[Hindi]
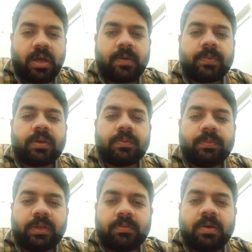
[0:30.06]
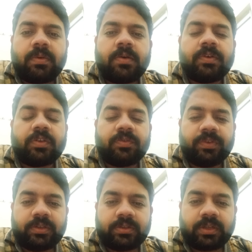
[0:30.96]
आप एक मिनिमम आवर को फिक्स